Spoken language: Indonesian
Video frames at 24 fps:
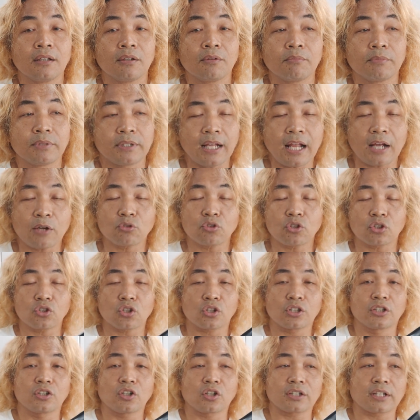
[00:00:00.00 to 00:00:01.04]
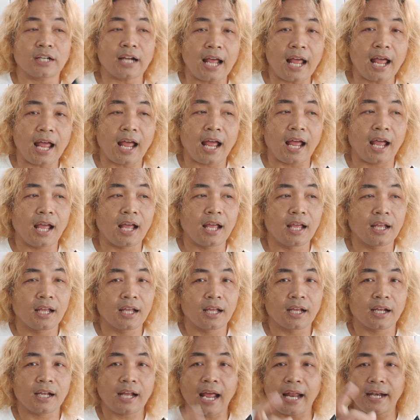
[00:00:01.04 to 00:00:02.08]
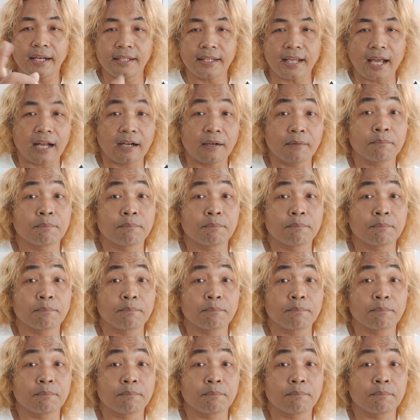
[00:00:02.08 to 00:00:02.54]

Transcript: misalnya aku cocok di dokter A kalian